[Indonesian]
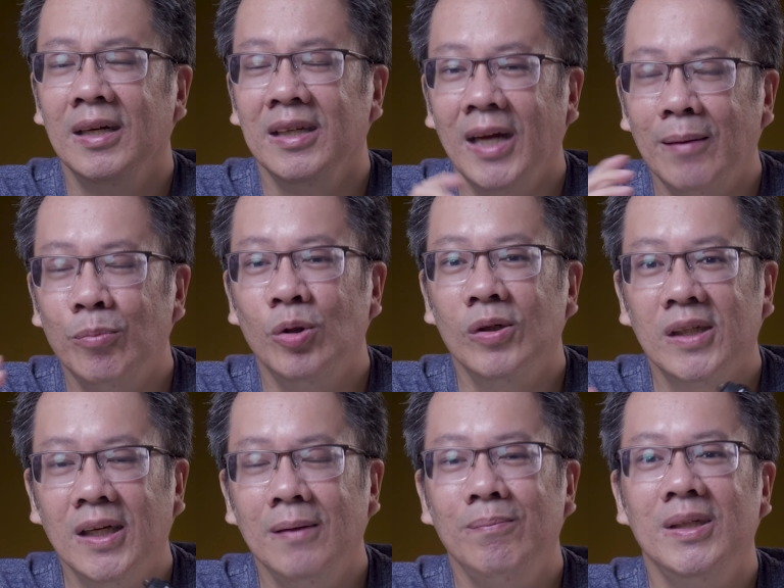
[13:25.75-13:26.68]
yang
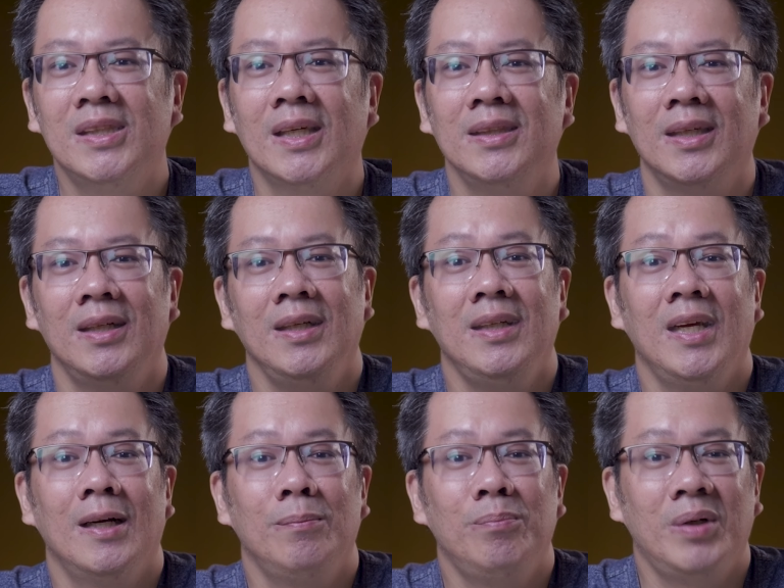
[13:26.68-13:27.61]
mungkin bisa jadi
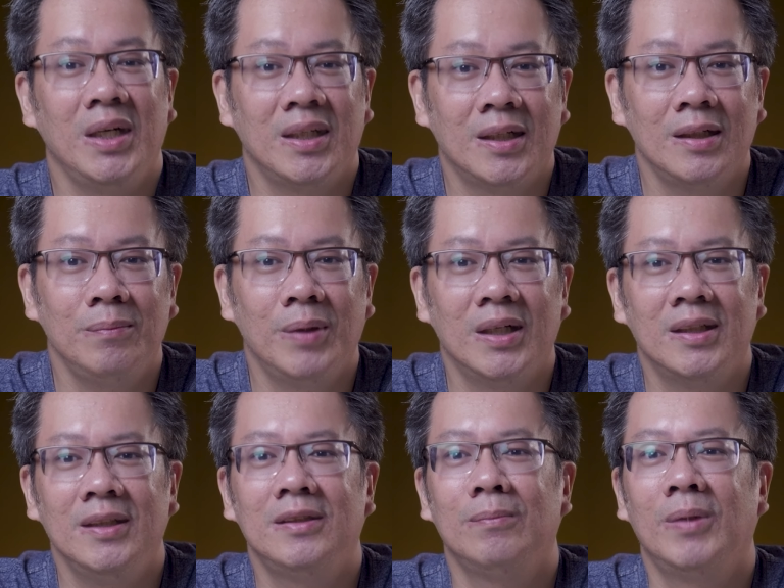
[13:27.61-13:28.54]
deal breaker
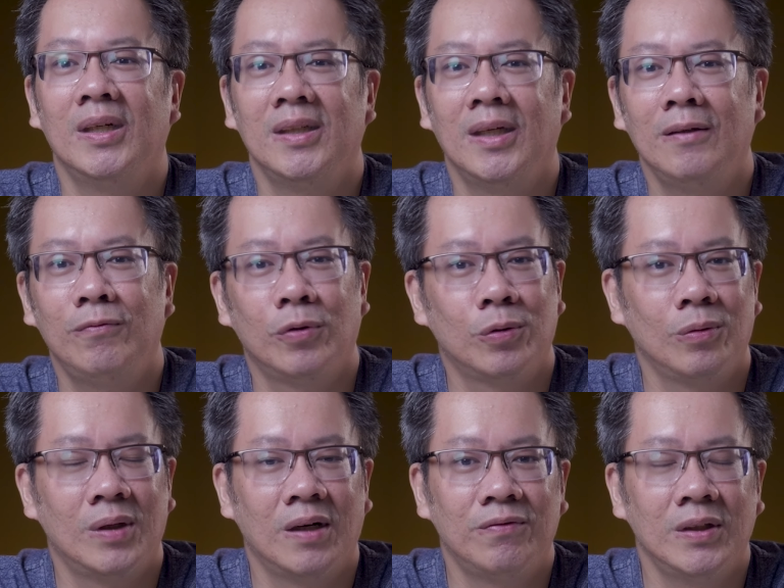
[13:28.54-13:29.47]
bagi sebagian
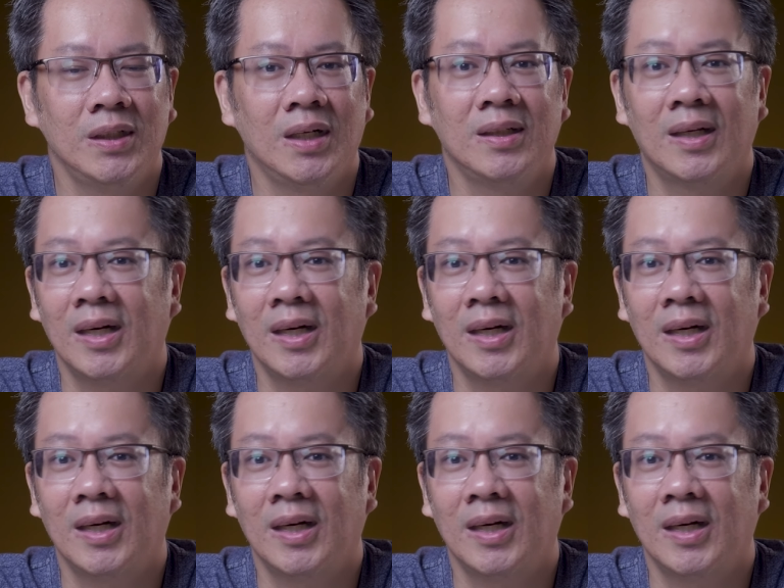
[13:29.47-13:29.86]
fotografer dan